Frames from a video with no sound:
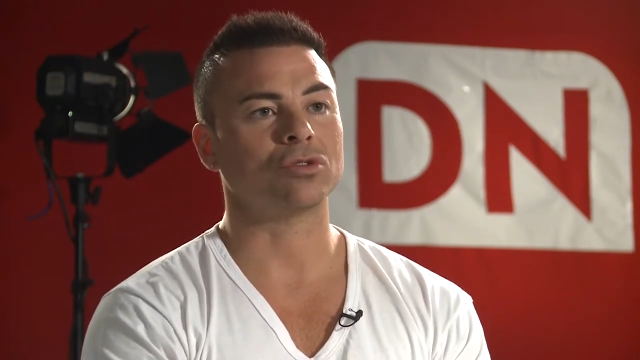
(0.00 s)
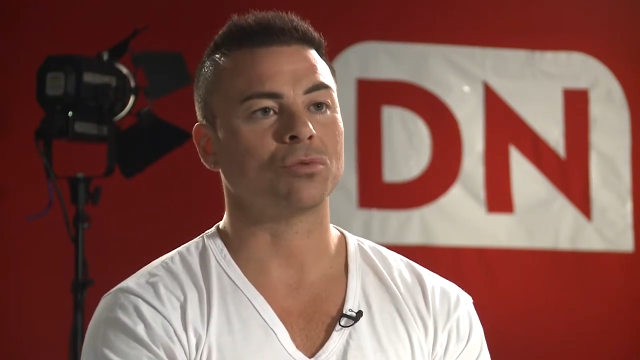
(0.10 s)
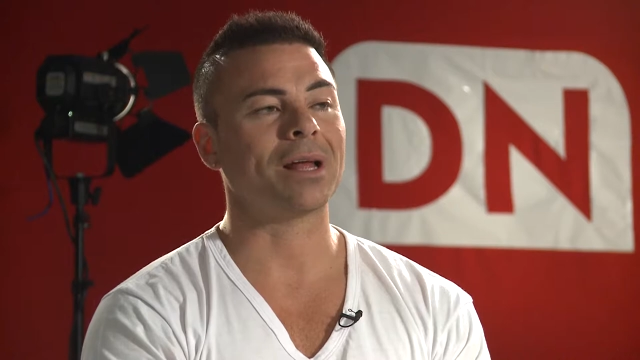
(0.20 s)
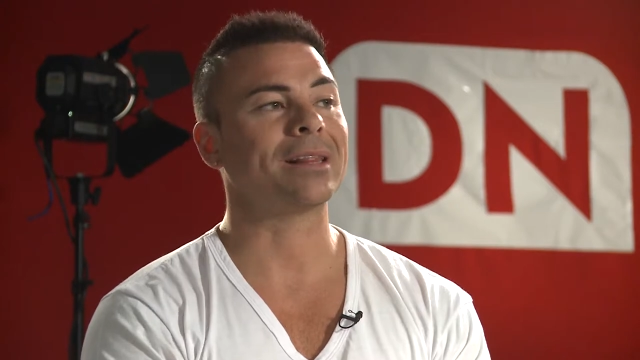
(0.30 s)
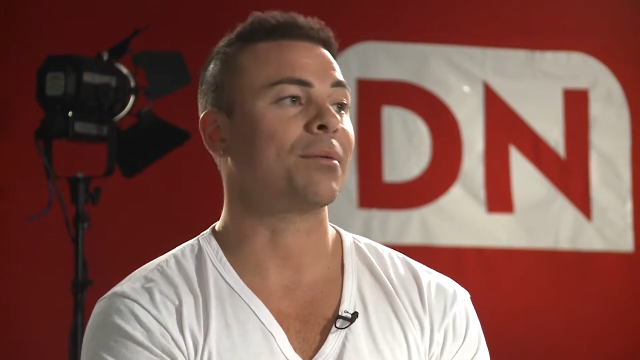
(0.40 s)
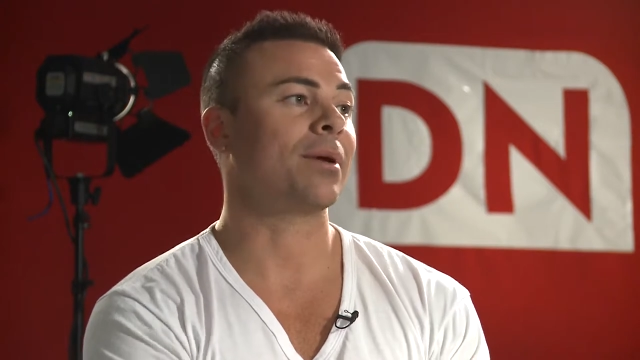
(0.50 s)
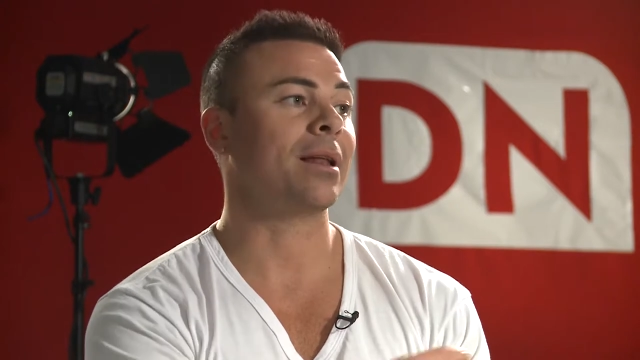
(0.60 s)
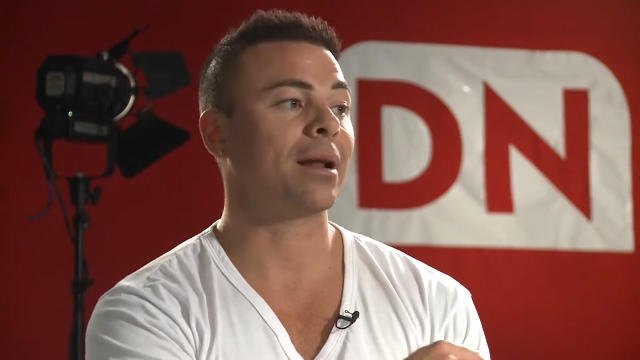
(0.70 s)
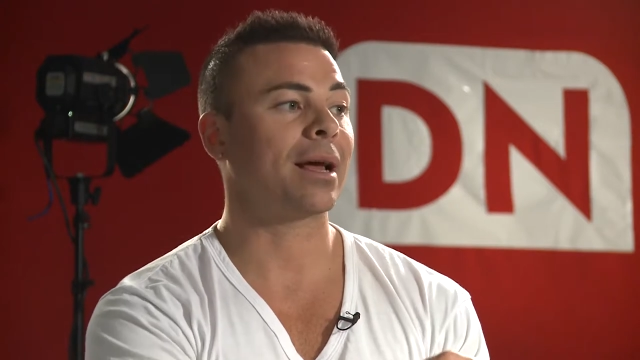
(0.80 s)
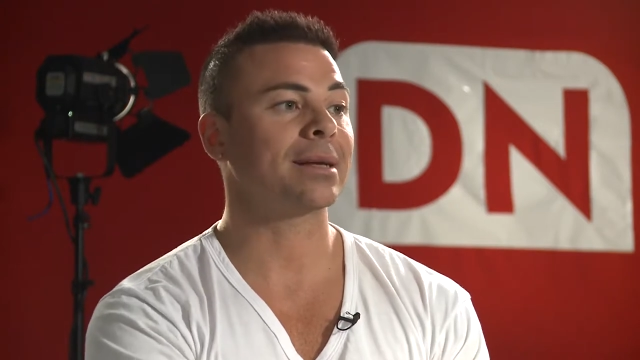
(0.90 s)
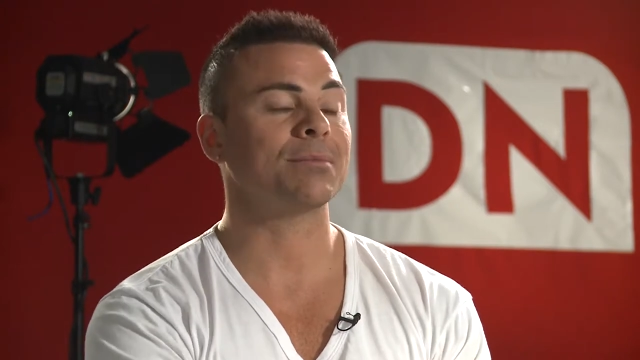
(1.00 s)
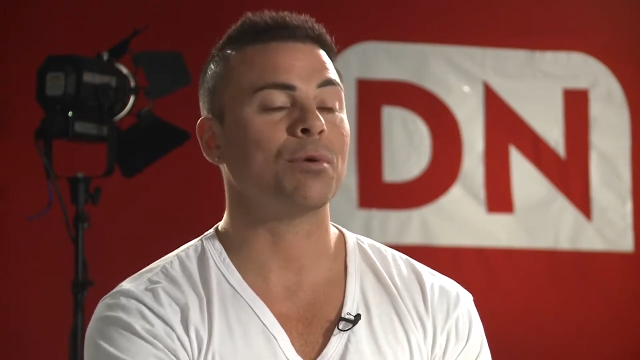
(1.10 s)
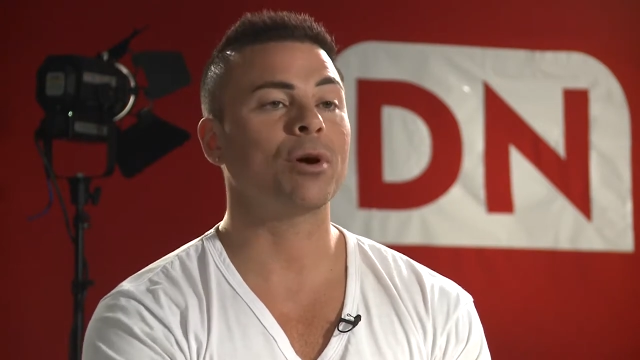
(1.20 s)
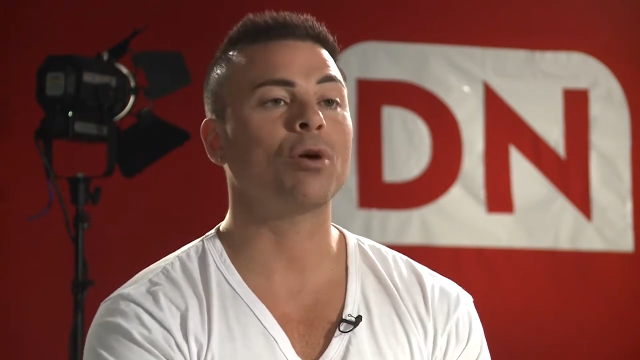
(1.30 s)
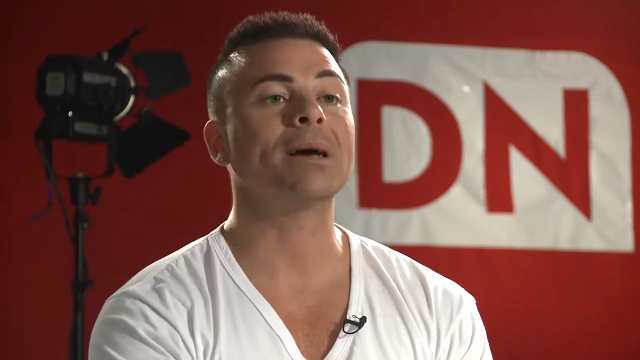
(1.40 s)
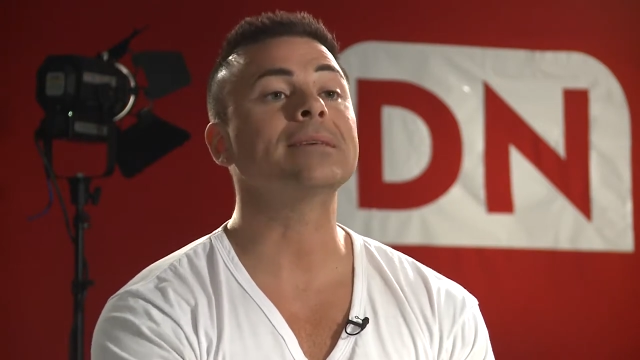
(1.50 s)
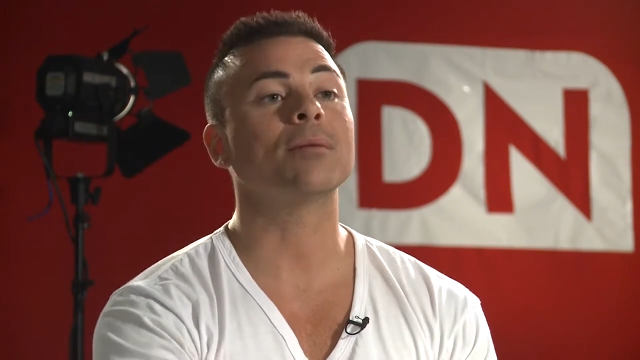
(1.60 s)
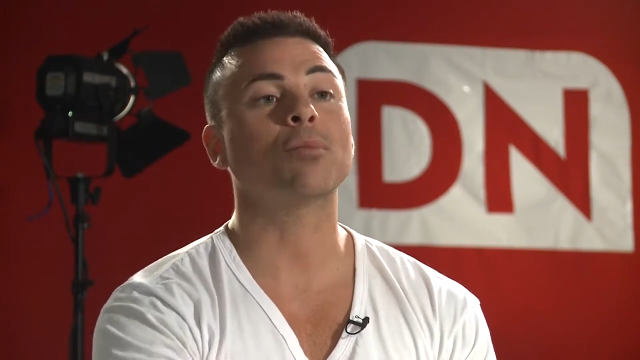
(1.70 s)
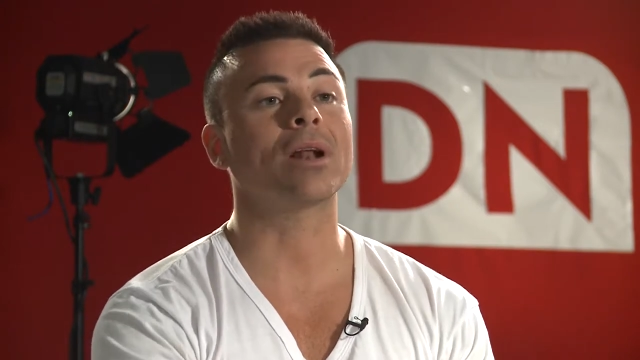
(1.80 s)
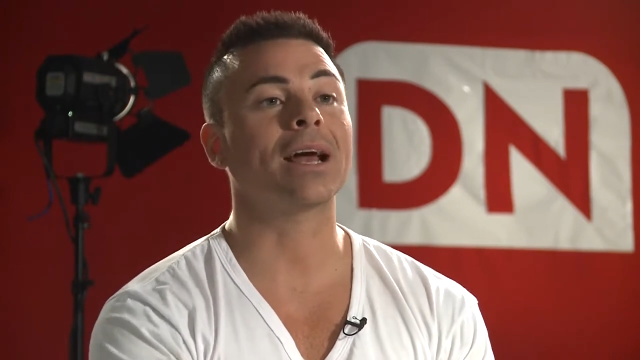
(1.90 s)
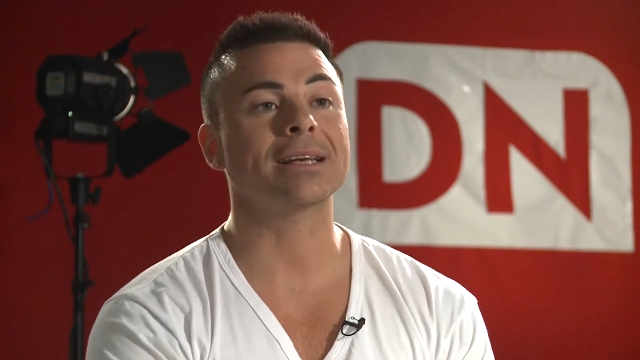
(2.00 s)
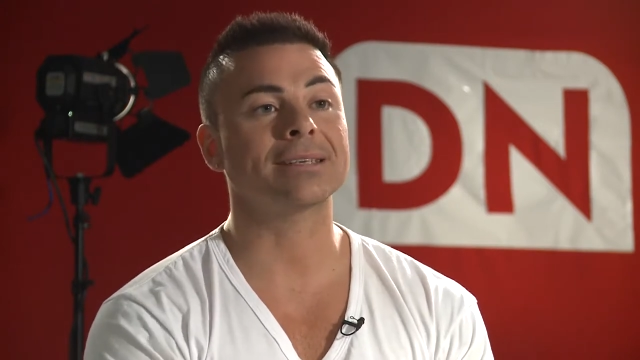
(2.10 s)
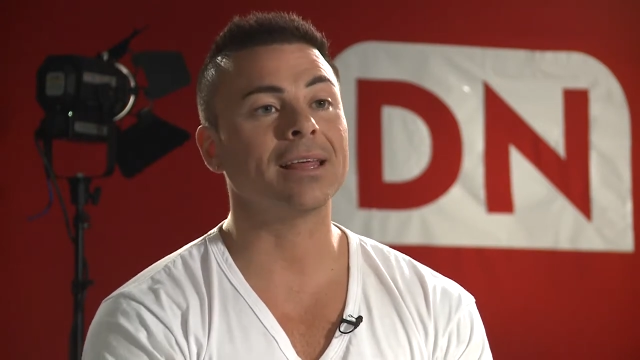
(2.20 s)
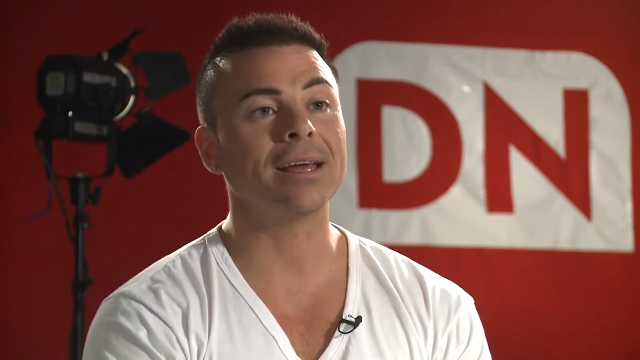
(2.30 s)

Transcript: Yo antes de ir a la casa de mis viejos pasaba por la casa